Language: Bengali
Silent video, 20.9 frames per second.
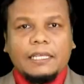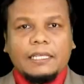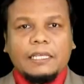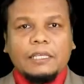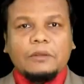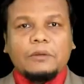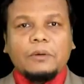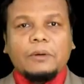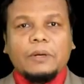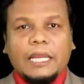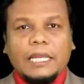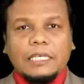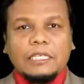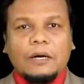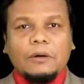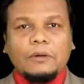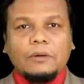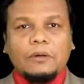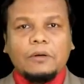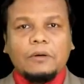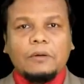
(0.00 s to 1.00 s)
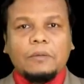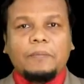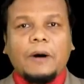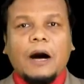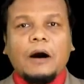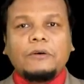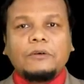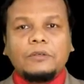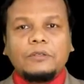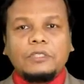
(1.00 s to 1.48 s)
কিন্তু এটা হলো
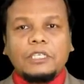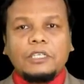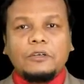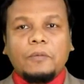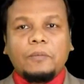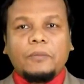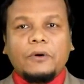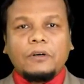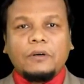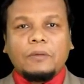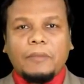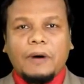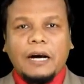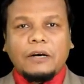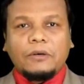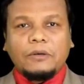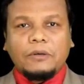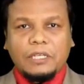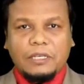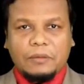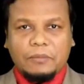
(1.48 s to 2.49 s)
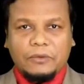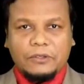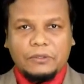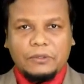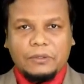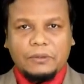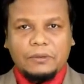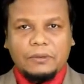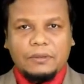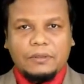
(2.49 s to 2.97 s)
পাউরুটির ওপর মাখনের
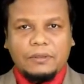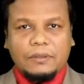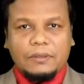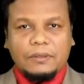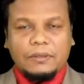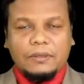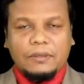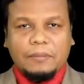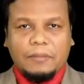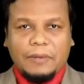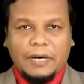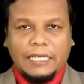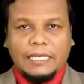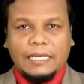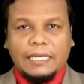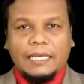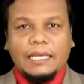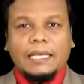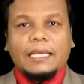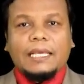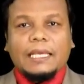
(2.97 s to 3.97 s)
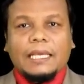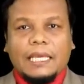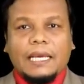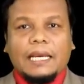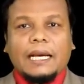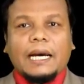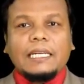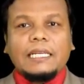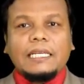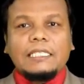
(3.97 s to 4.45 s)
মতো মানে
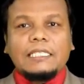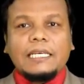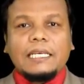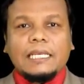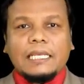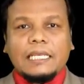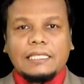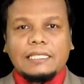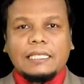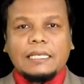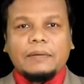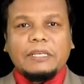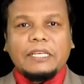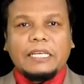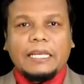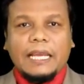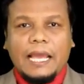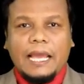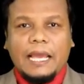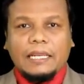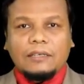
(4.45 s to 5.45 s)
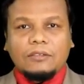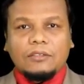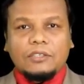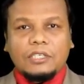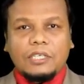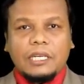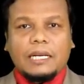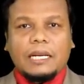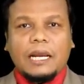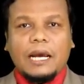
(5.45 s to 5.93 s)
এখানে যে ইসলামী জ্ঞান
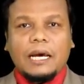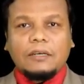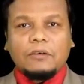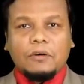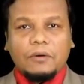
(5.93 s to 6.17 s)
শিক্ষার